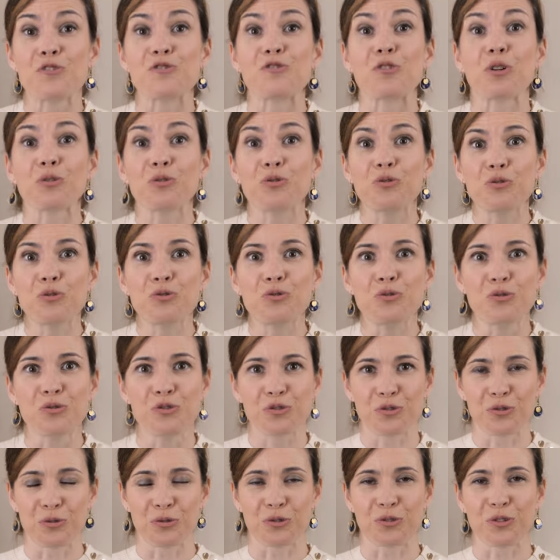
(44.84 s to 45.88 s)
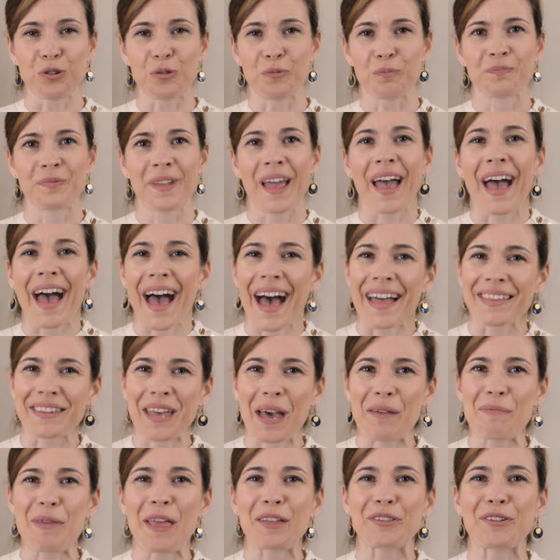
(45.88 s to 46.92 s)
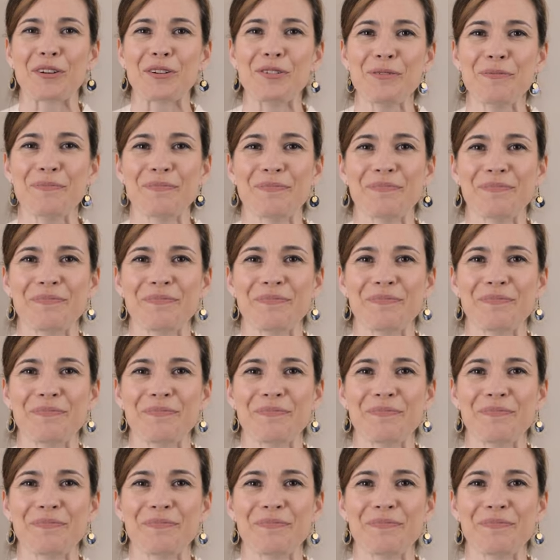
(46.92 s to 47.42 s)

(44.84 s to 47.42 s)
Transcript: sur tout tous toutes. À très bientôt